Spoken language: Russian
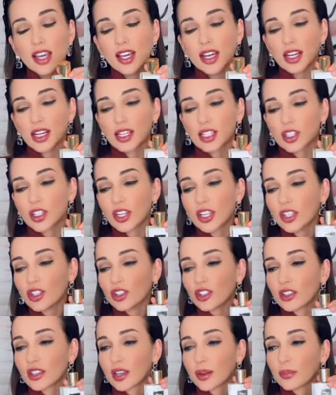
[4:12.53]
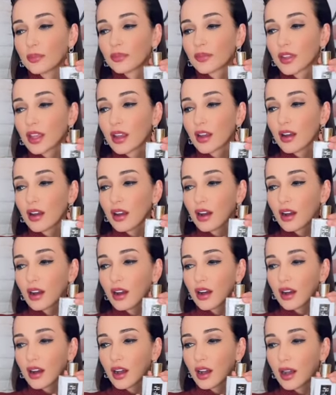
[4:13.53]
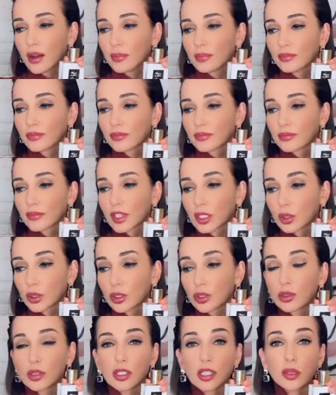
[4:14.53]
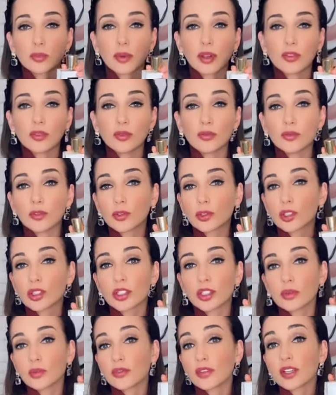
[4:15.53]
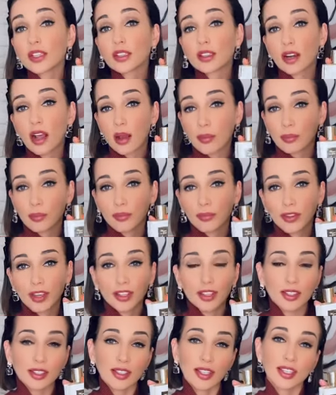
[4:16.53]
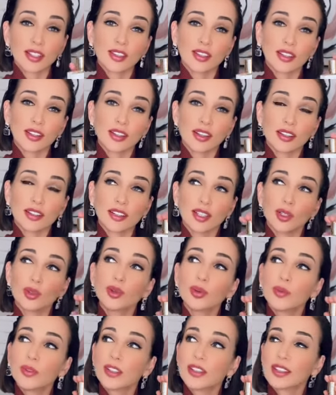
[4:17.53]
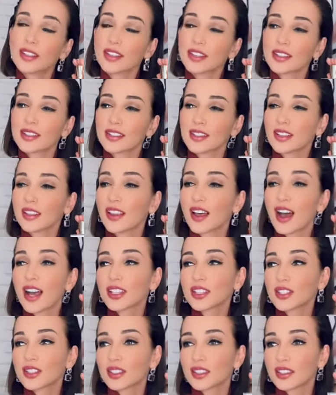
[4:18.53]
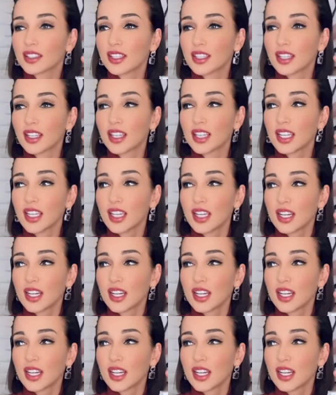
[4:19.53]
А, женщина а, которая носит этот парфюм, в ее жизни не бывает драм. Она, знаете, такая залюбленная, заласканная.